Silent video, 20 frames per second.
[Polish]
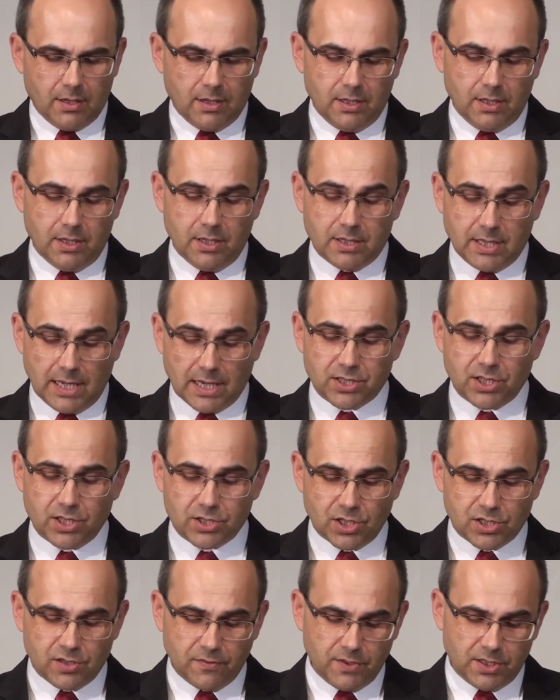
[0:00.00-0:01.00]
I tak się
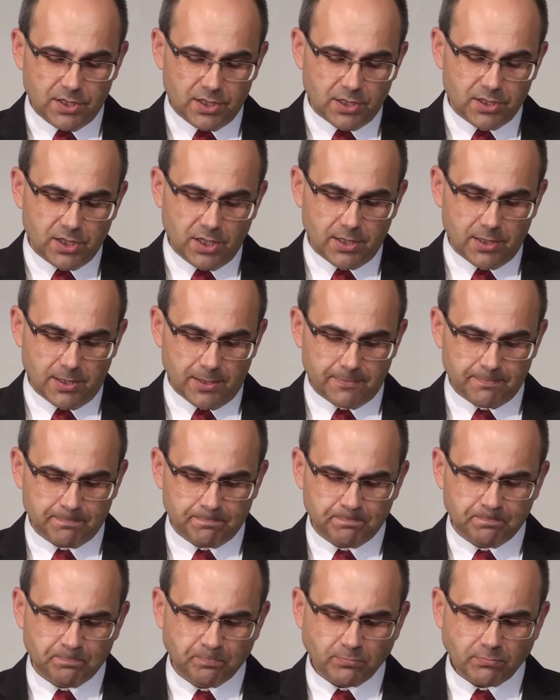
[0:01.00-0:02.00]
rzeczywiście dzieje.
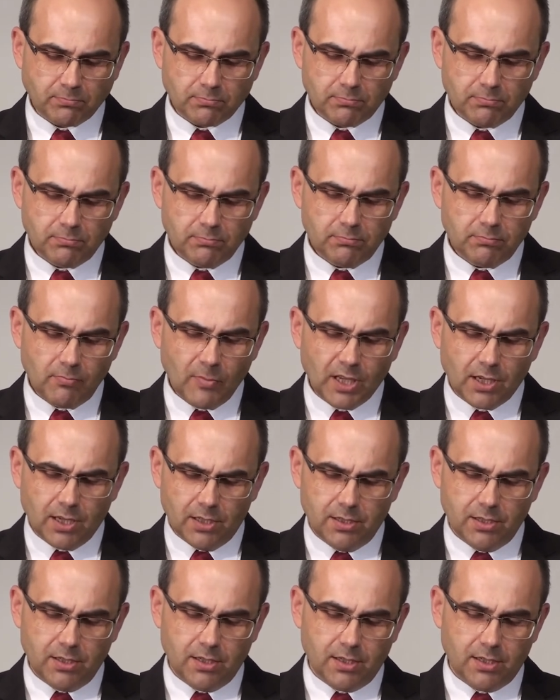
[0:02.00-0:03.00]

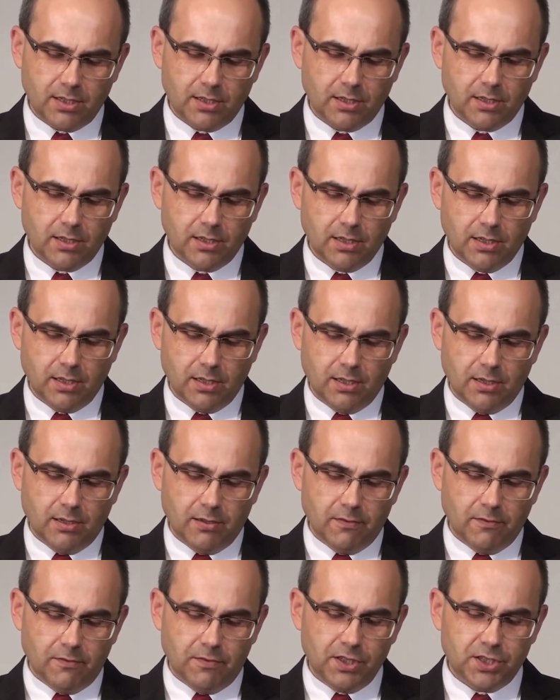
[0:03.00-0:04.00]
Kiedy
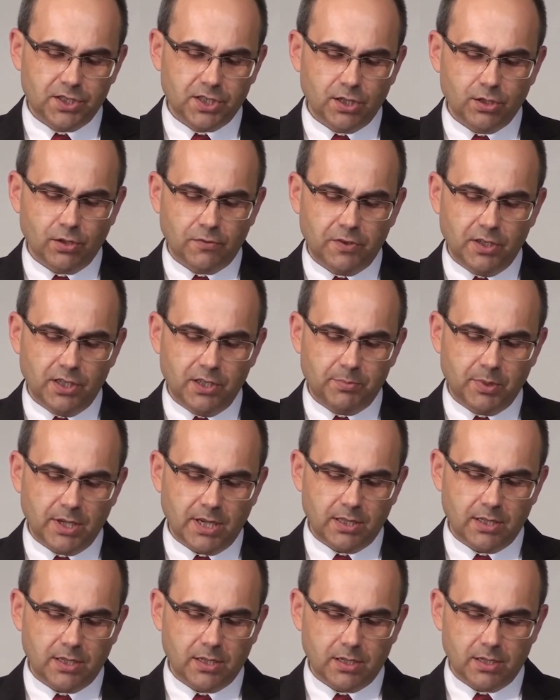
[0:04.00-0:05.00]
w liście do
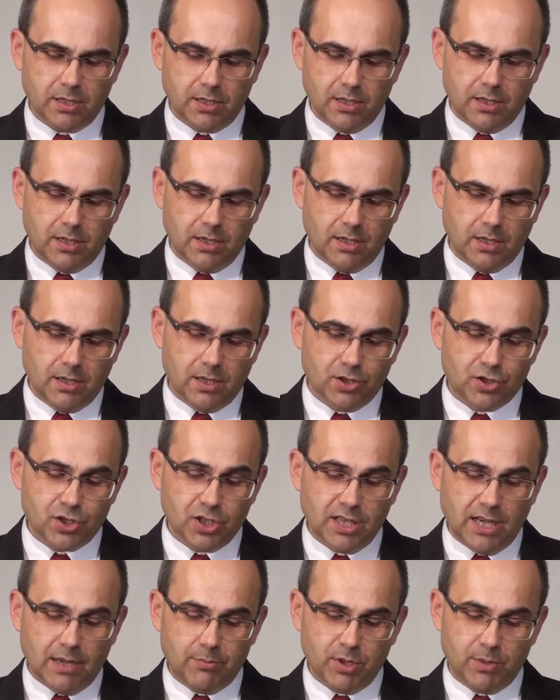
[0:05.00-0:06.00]
Filipian
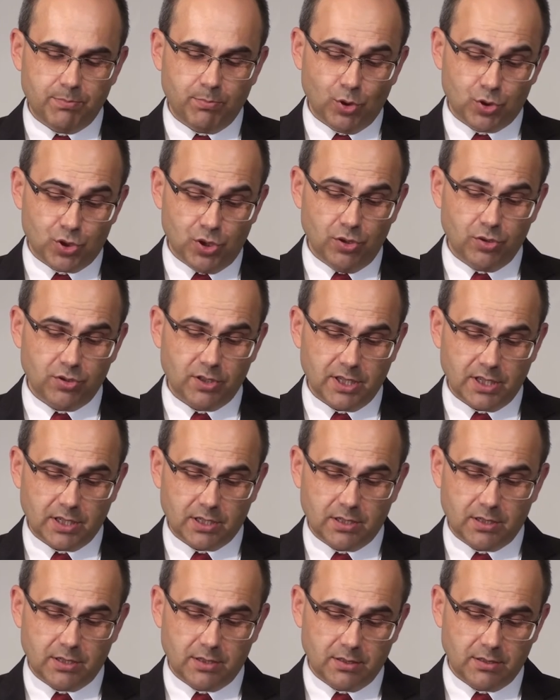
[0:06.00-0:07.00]
czytamy
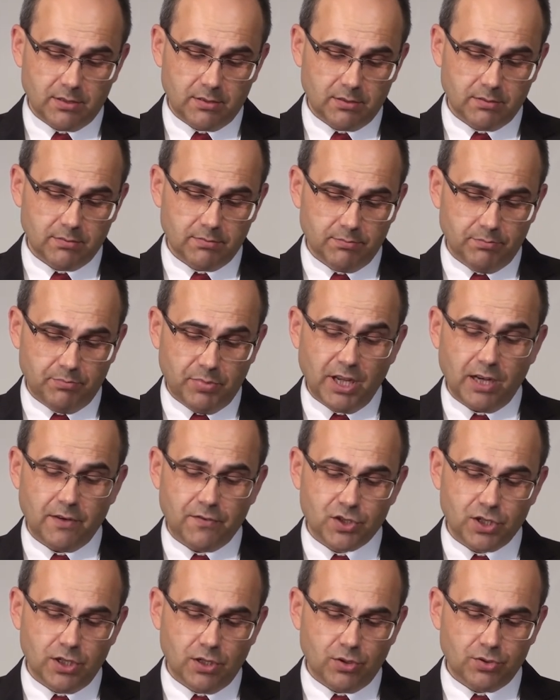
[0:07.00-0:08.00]
początek,
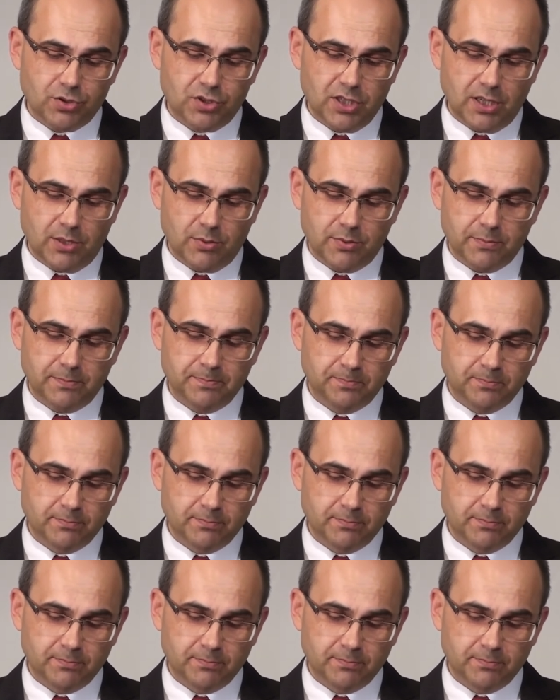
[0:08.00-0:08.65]
pierwszy rozdział,